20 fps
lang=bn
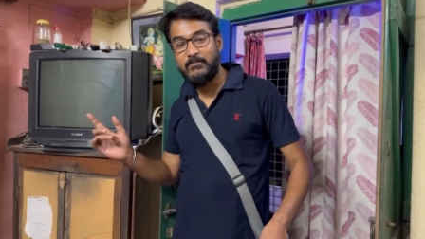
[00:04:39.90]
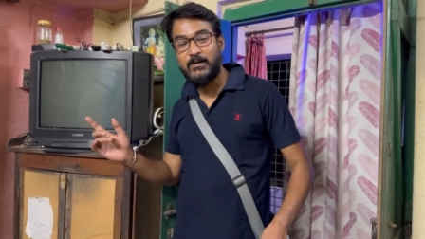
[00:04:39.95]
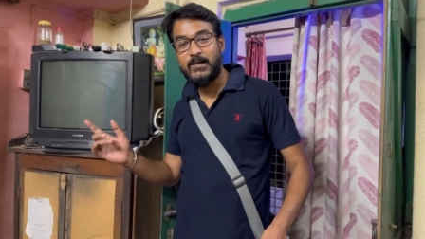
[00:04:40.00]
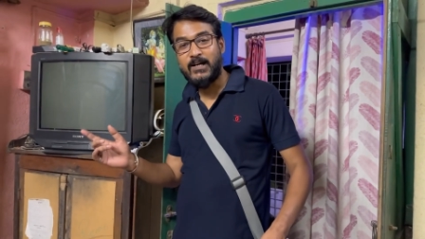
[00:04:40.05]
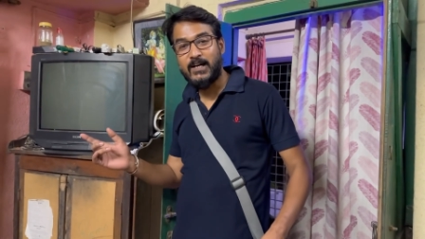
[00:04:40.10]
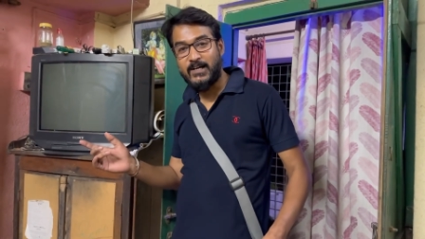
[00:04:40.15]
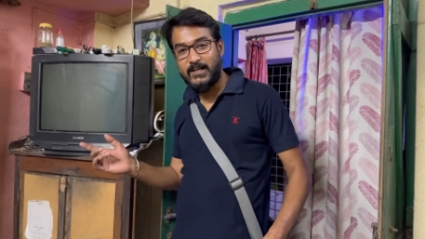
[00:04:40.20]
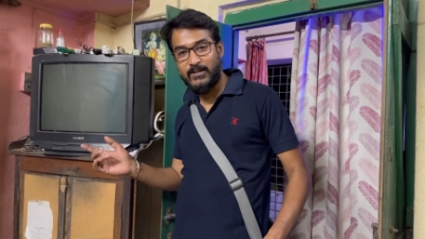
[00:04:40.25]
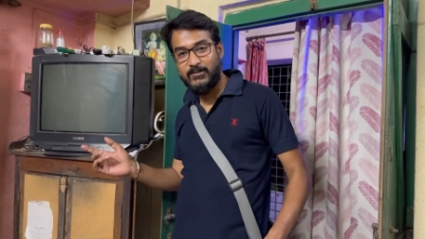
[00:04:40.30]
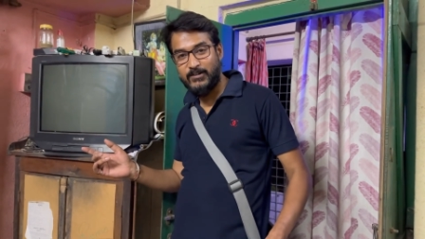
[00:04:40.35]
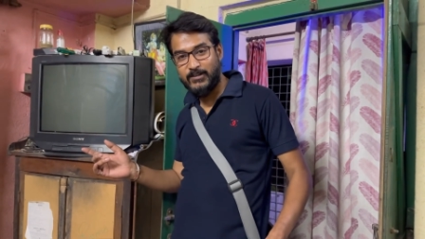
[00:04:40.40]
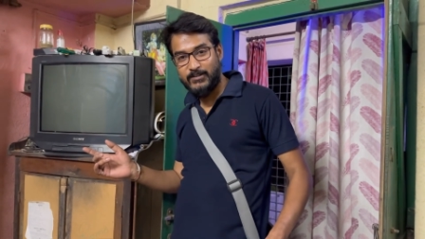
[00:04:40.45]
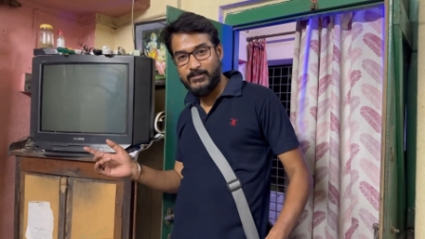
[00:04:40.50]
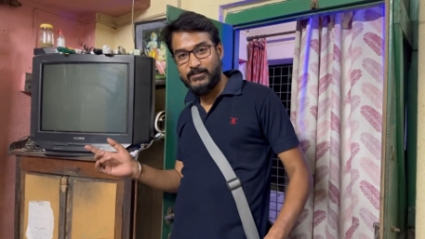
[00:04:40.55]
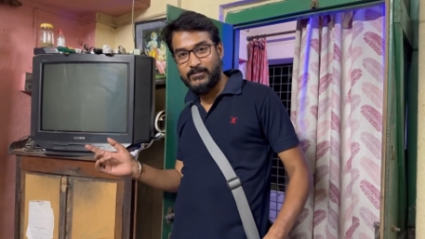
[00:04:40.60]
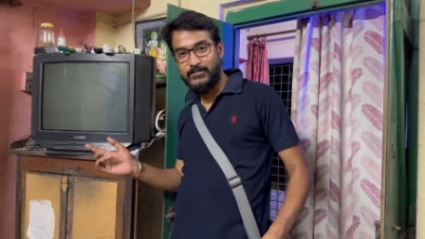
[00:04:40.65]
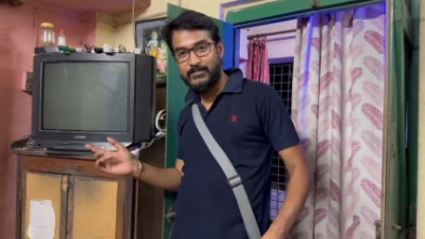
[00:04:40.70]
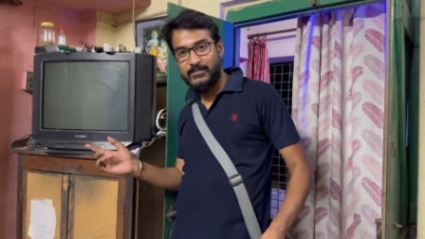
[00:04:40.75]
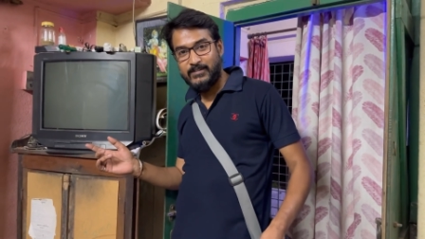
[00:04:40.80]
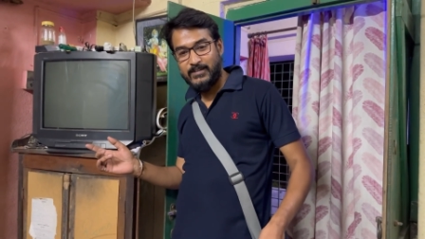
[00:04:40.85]
মা রান্না করে তো
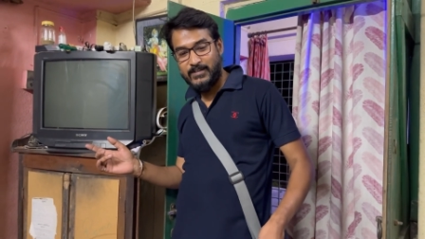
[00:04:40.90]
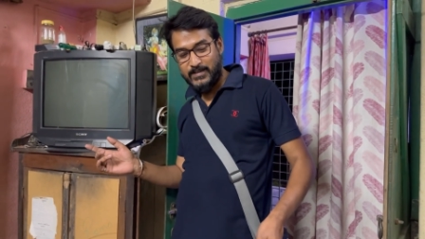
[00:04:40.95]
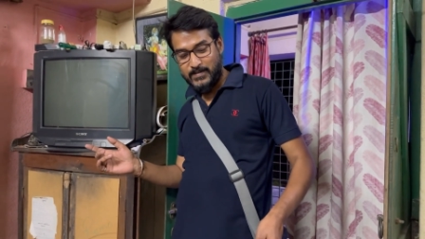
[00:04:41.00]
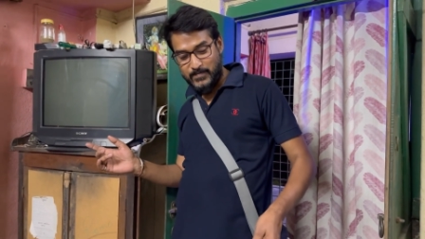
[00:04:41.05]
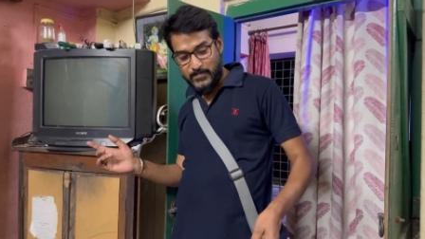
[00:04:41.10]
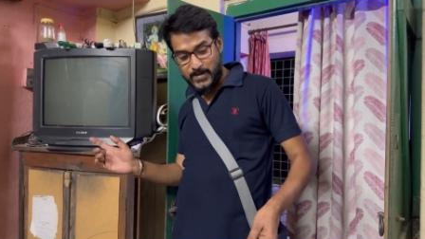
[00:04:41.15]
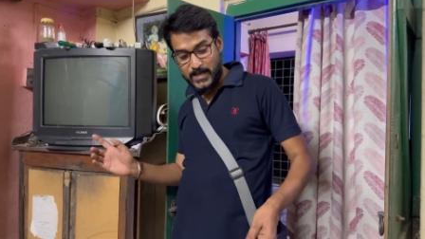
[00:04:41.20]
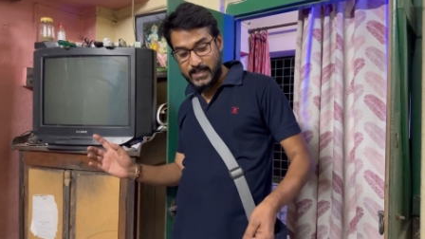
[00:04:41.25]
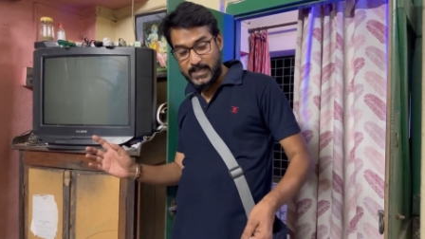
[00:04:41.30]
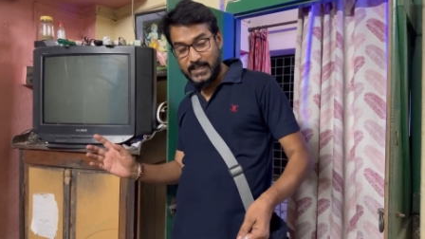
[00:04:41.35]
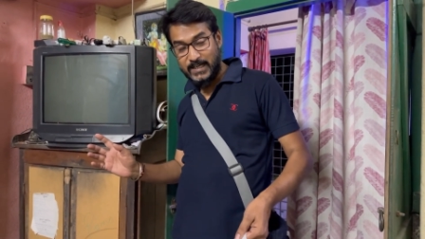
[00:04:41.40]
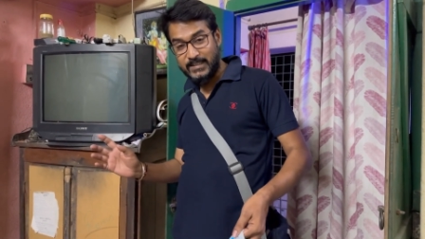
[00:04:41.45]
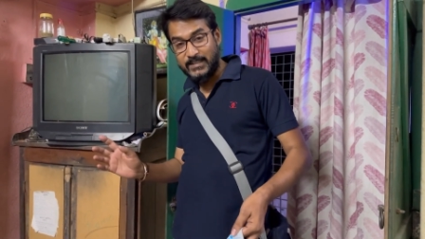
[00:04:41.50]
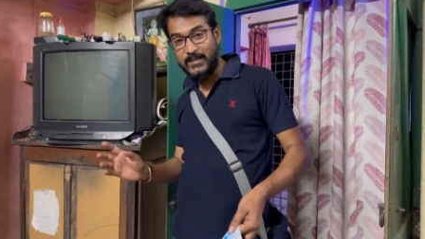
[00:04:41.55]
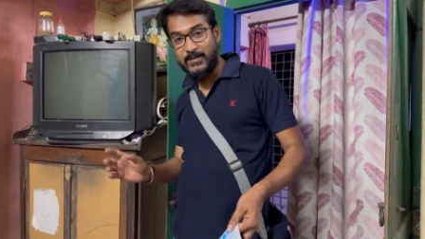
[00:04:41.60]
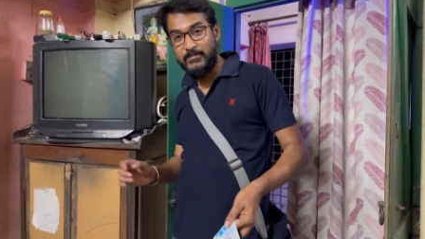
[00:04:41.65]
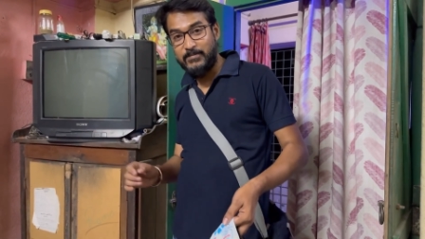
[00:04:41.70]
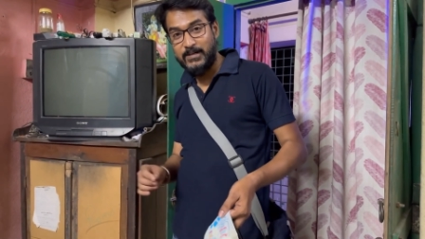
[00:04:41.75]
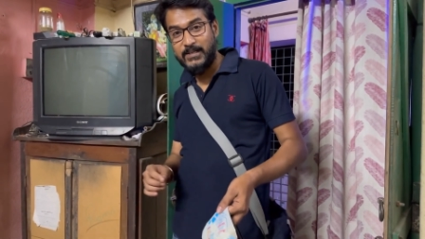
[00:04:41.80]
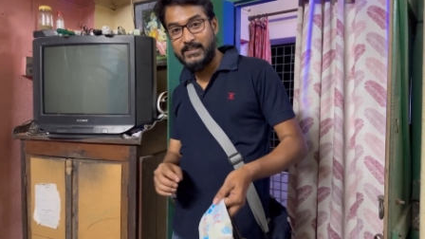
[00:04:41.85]
হ্যাঁ মাকে একটা
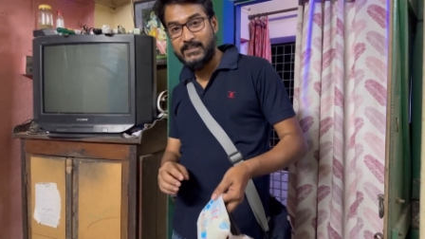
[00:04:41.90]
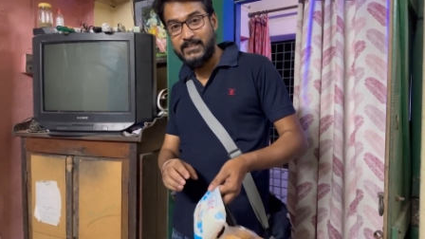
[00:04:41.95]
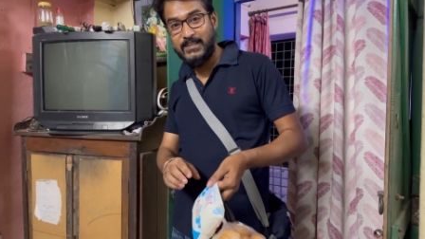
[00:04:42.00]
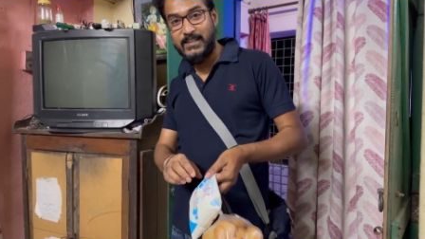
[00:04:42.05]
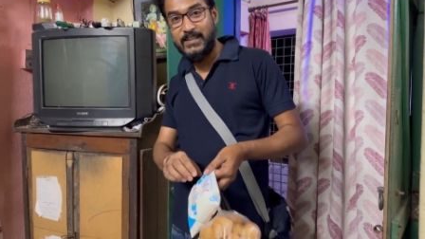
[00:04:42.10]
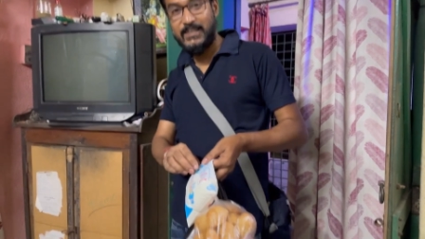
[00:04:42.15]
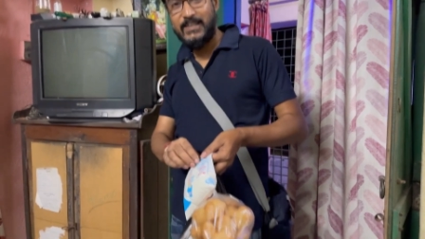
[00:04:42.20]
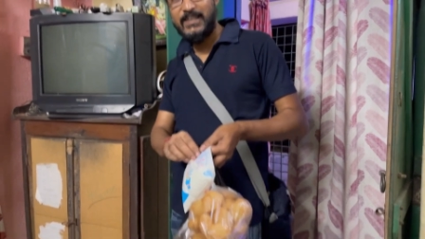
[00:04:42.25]
সারপ্রাইজ দিই